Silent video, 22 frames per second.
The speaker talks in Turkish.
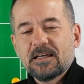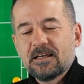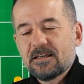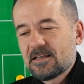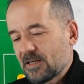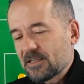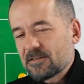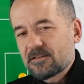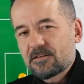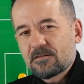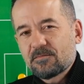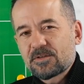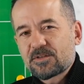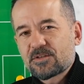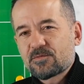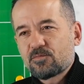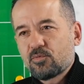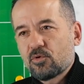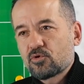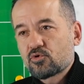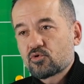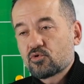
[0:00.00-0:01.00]
da. Bandırma
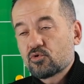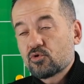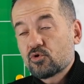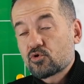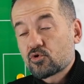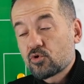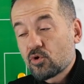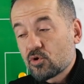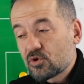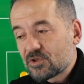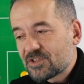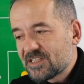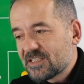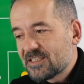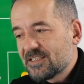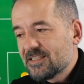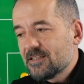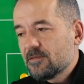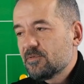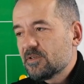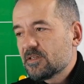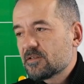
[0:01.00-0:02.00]
Spor çünkü çok
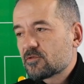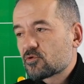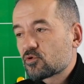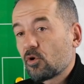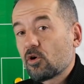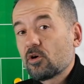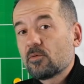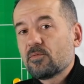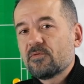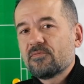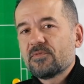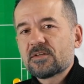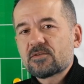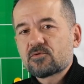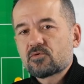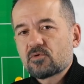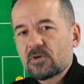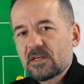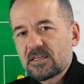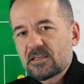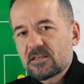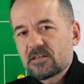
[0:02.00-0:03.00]
ciddi bir zor bir
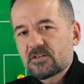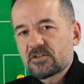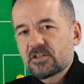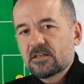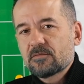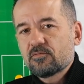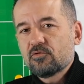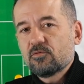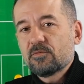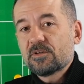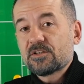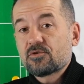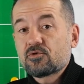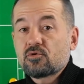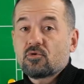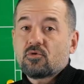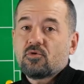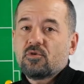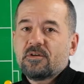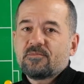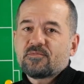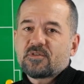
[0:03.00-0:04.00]
fikstüre girecek. Bu maçı
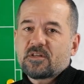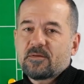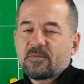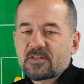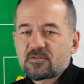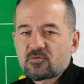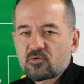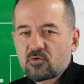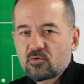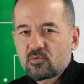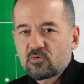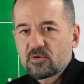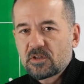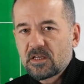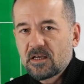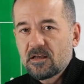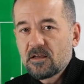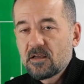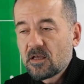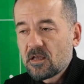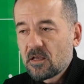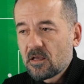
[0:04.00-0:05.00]
çok önemsemek
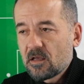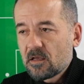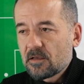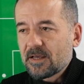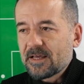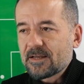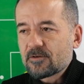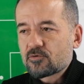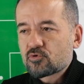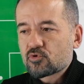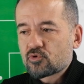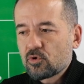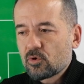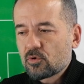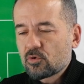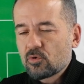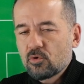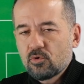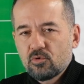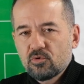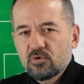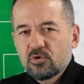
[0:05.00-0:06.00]
zorunda. Yani
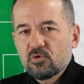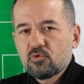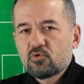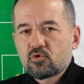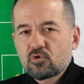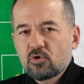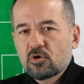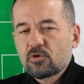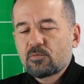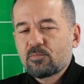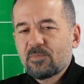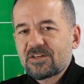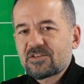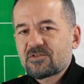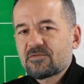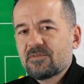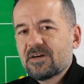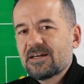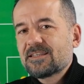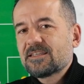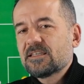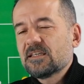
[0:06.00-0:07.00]
çok önünde 3-4 maç
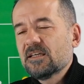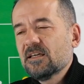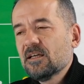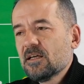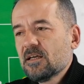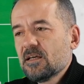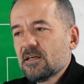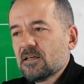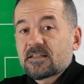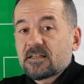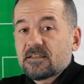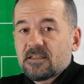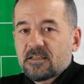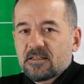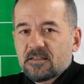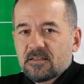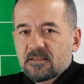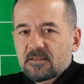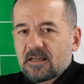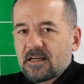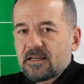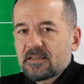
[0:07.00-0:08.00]
var ki
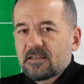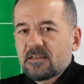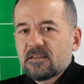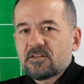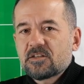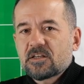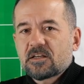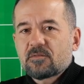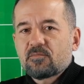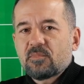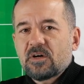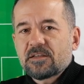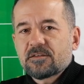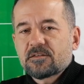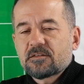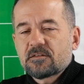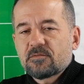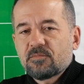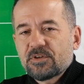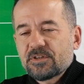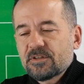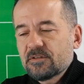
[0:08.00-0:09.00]
kaderini tayin edecek
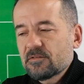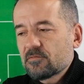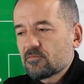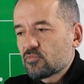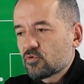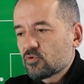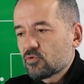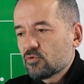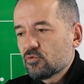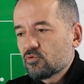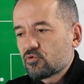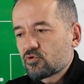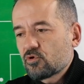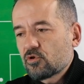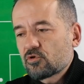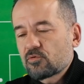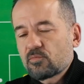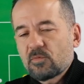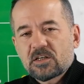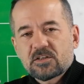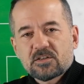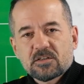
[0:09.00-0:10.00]
Bandırma'nın bu
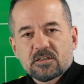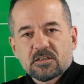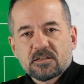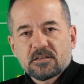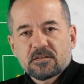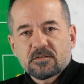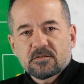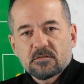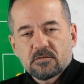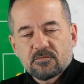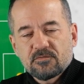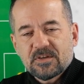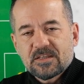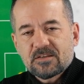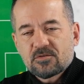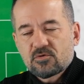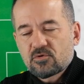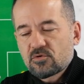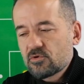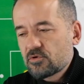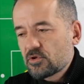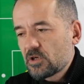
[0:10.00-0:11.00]
3-4 maçlık
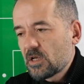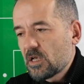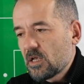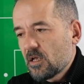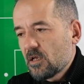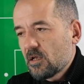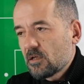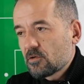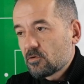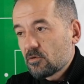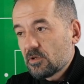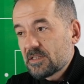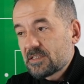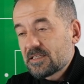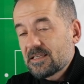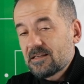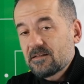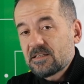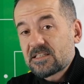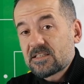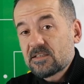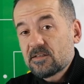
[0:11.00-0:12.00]
fikstür.
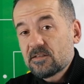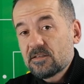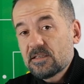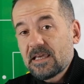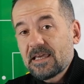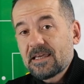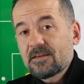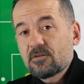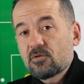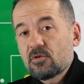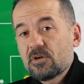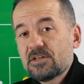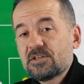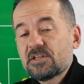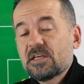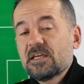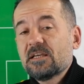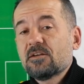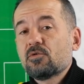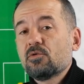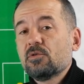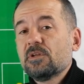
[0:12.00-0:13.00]
Dolayısıyla işlerinde görece
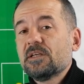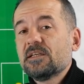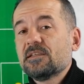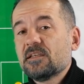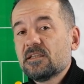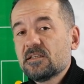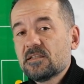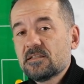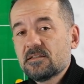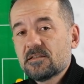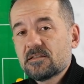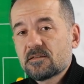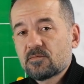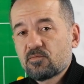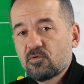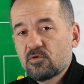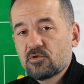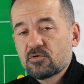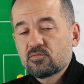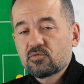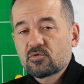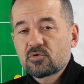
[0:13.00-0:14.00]
en kolayı Denizli
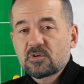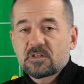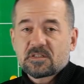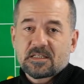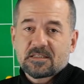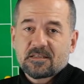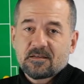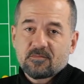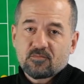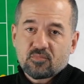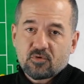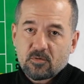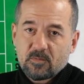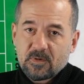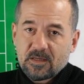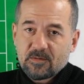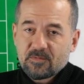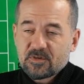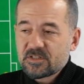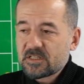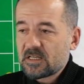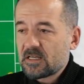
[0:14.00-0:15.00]
Spor. Burada zaten
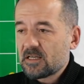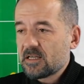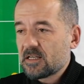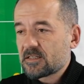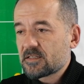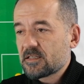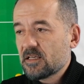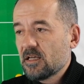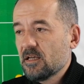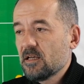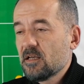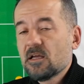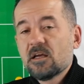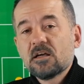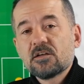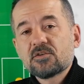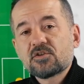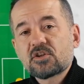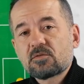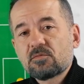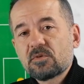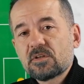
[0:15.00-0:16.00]
problem yaşarlarsa
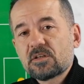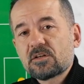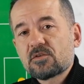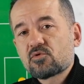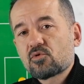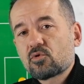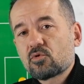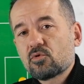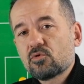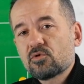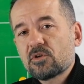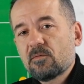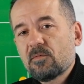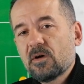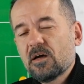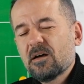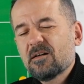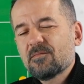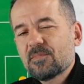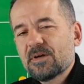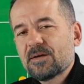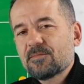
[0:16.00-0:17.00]
çıkmaları zor olur
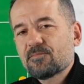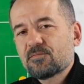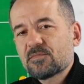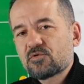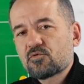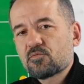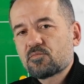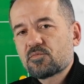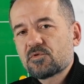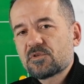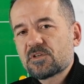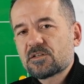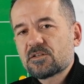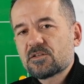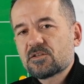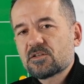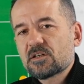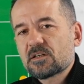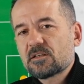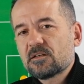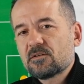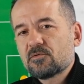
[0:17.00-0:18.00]
ama ben bir sürpriz
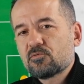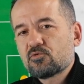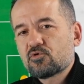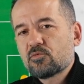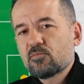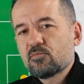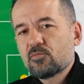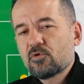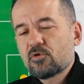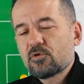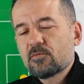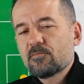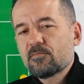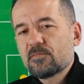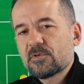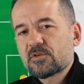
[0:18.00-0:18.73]
yaşayacaklarını düşünmüyorum.